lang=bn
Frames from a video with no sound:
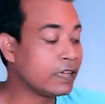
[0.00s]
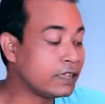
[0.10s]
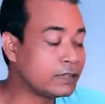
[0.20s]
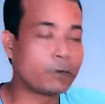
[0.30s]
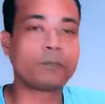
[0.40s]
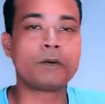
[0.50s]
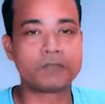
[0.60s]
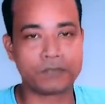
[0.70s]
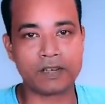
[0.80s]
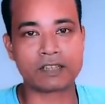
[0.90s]
এই যে পপ আপ
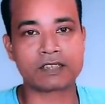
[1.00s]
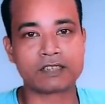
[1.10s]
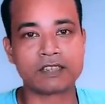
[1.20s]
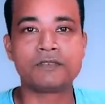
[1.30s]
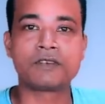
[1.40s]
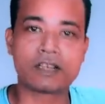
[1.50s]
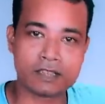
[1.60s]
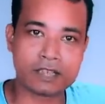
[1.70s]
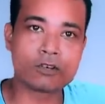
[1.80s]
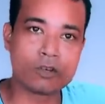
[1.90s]
যে ফ্লাশটা আছে এই ফ্লাশটাকে